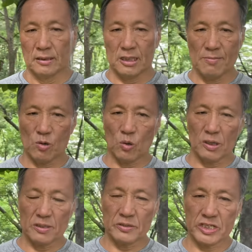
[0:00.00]
でもこ
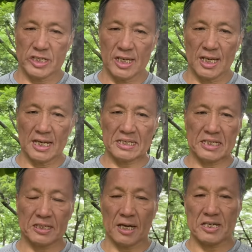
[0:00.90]
れの信頼
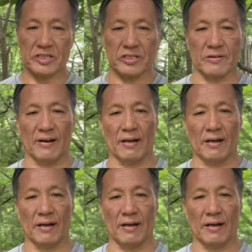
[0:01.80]
に対しては、